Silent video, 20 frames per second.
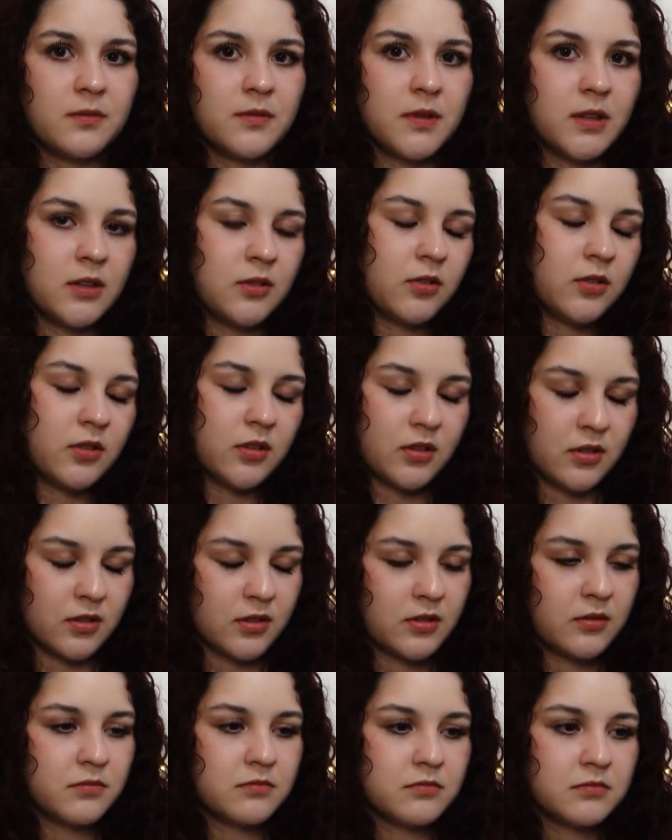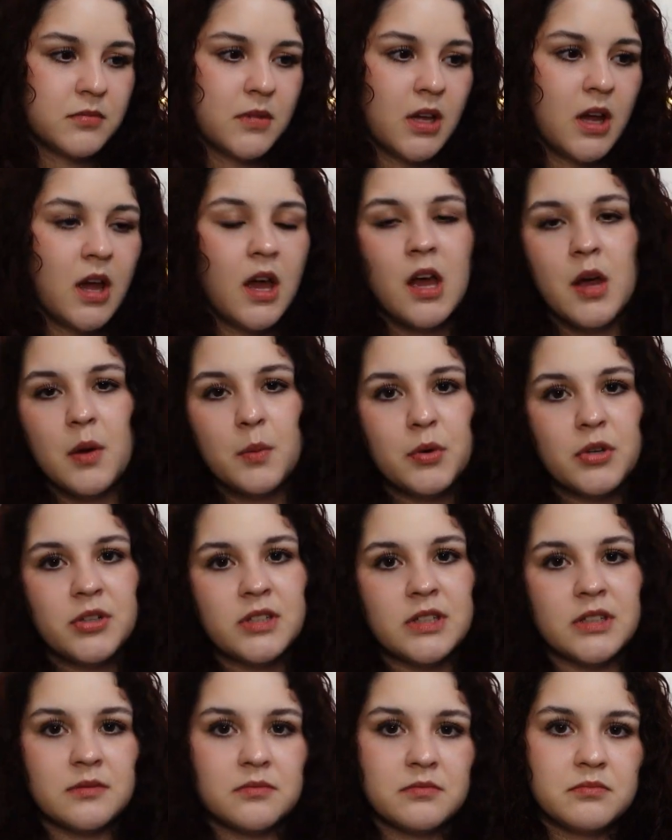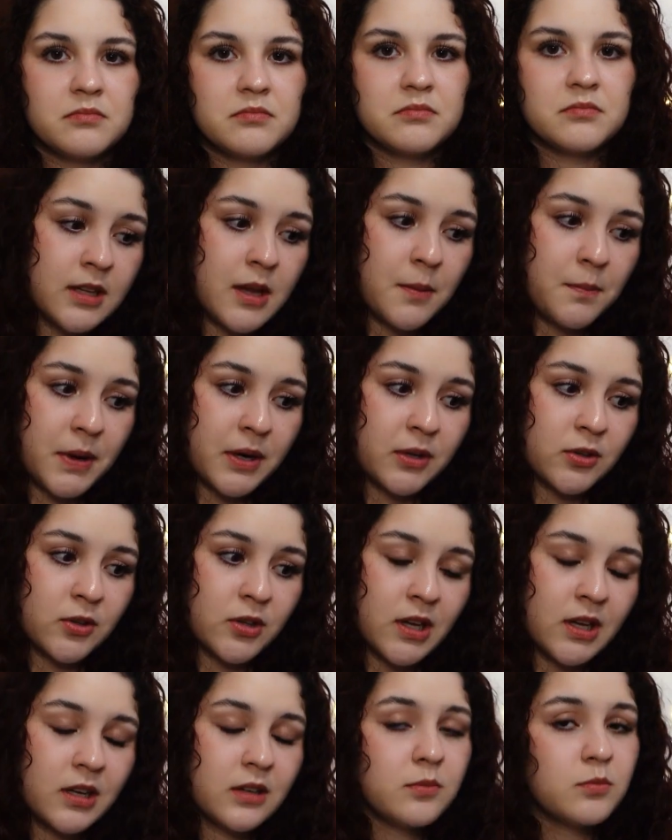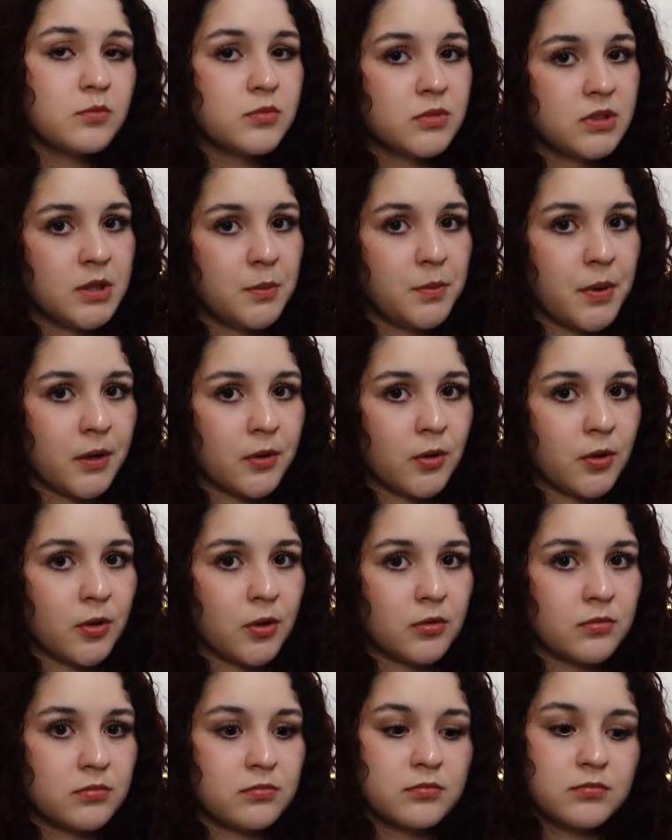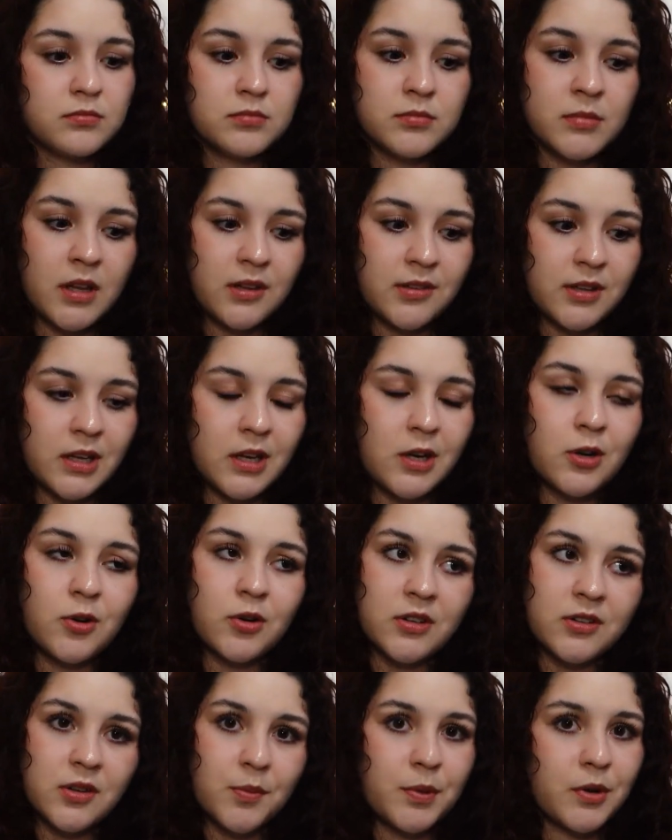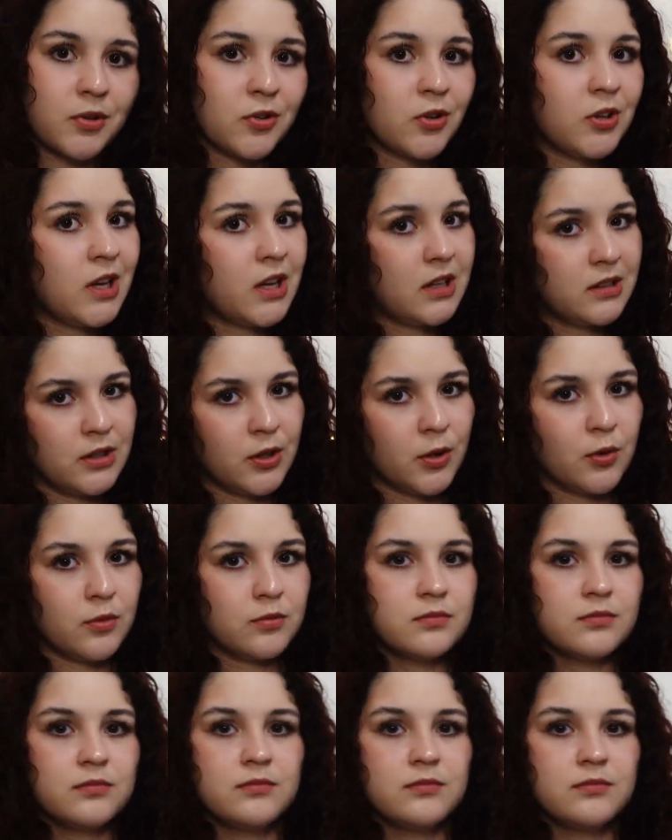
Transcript: Entonces, pues sí, de perdonar, sí perdono, de seguir con esa persona, no.